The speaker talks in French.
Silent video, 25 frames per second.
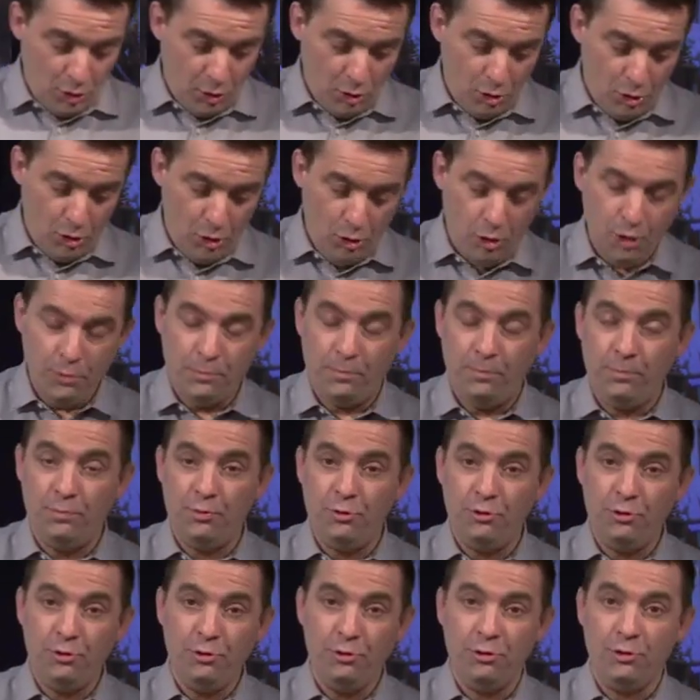le
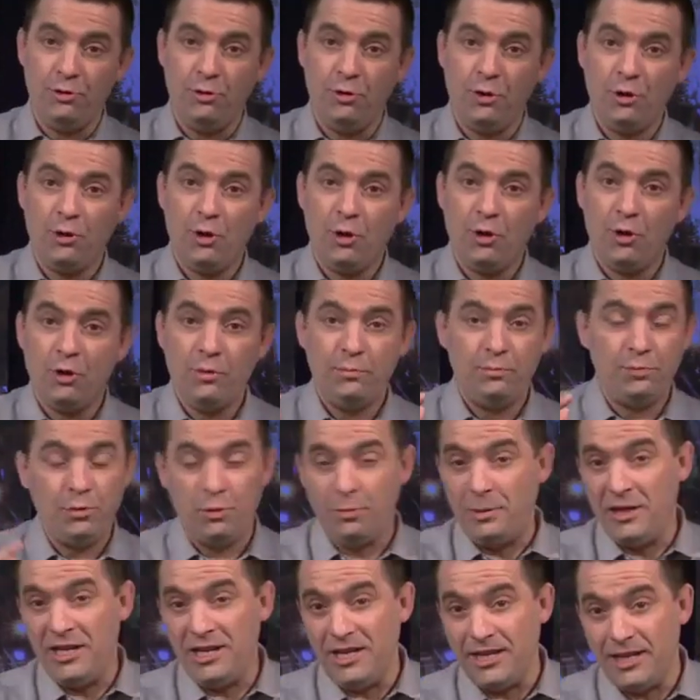plus
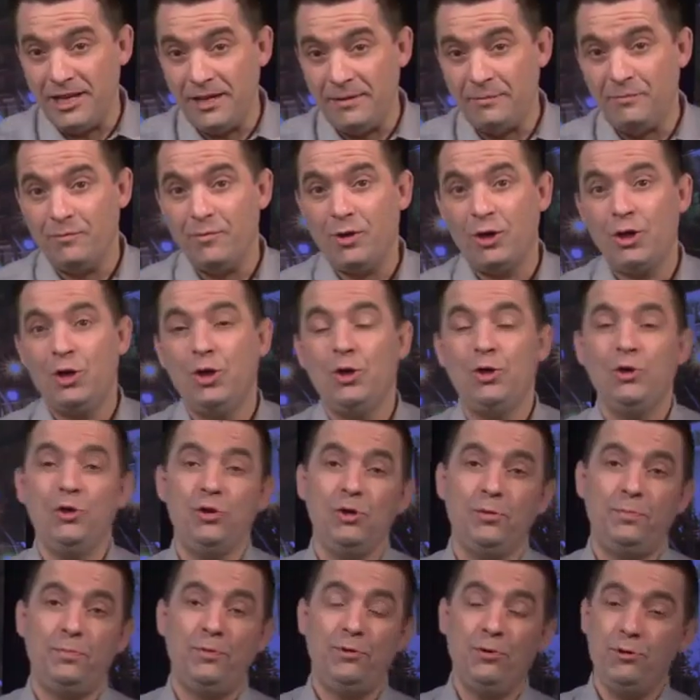publié,
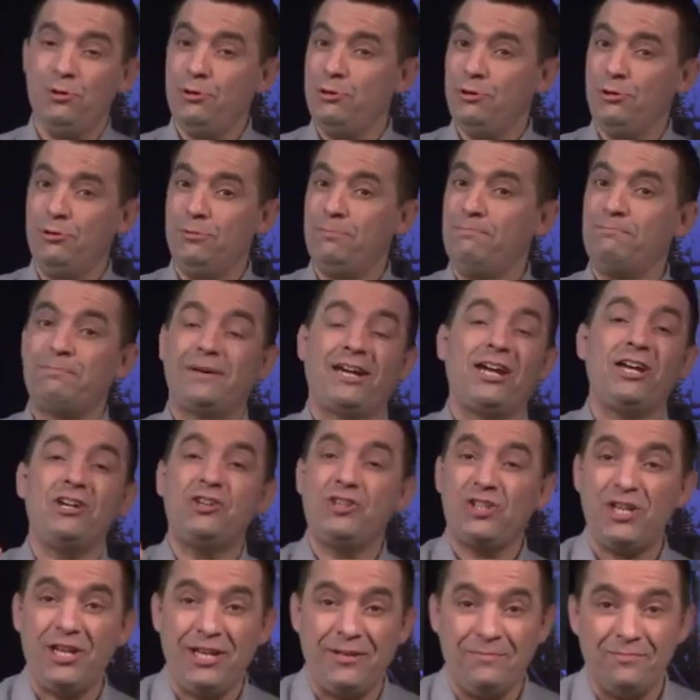le plus
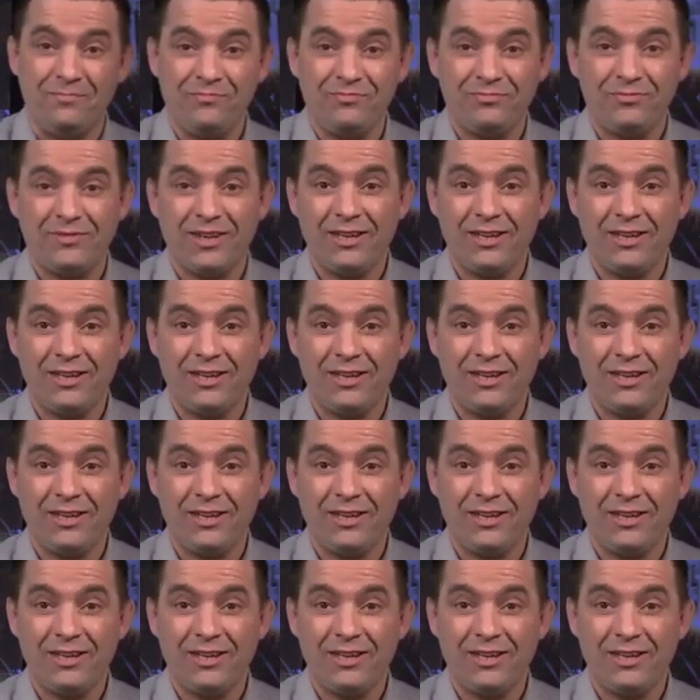prêché.